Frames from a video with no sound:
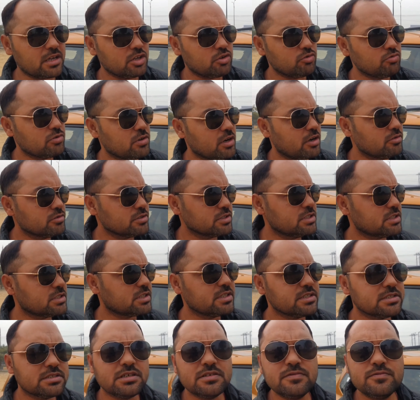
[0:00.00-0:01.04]
कि टू थाउजेंड
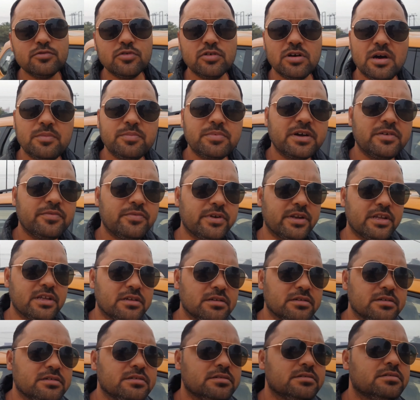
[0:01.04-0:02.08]
है सर वो आपका फ्री
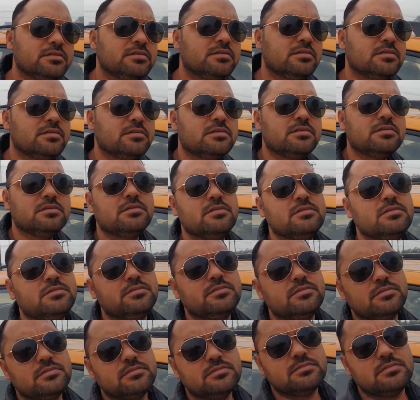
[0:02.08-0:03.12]
है तो मतलब
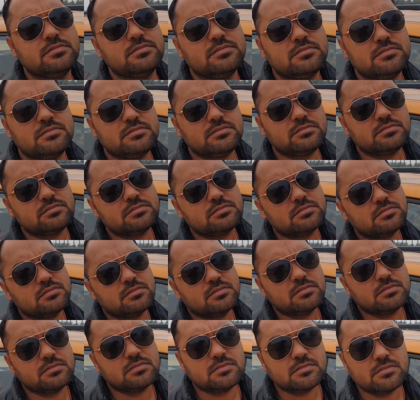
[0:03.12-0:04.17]
अगर लेबर चार्ज
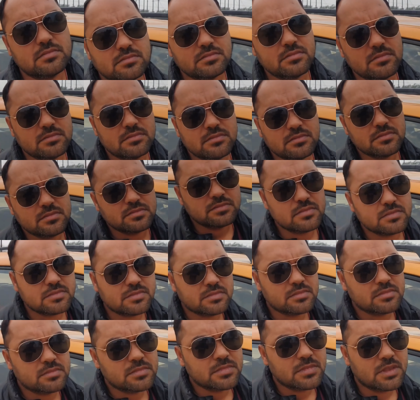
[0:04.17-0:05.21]
भी लग जाता तो
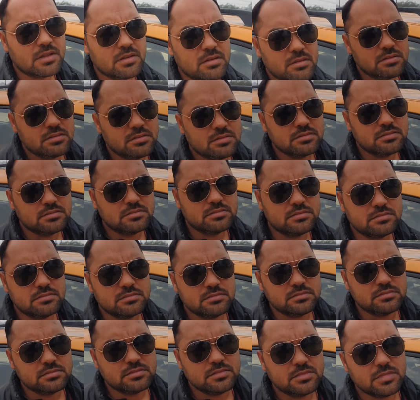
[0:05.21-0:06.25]
मतलब सात से आठ
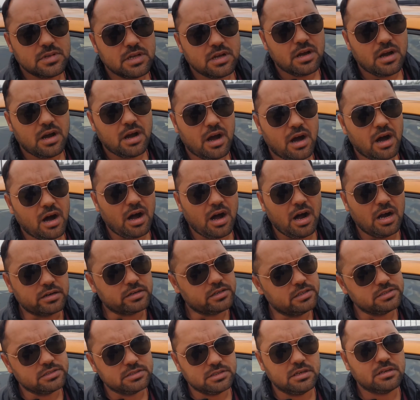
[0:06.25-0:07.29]
हजार इसकी सर्विस
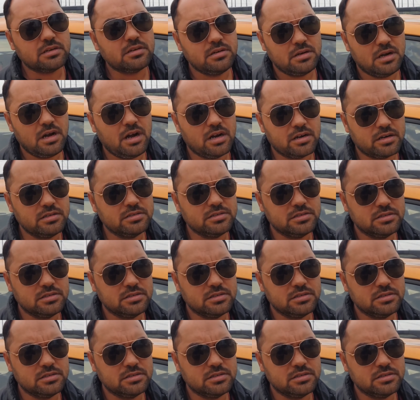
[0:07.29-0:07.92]
कॉस्ट आती है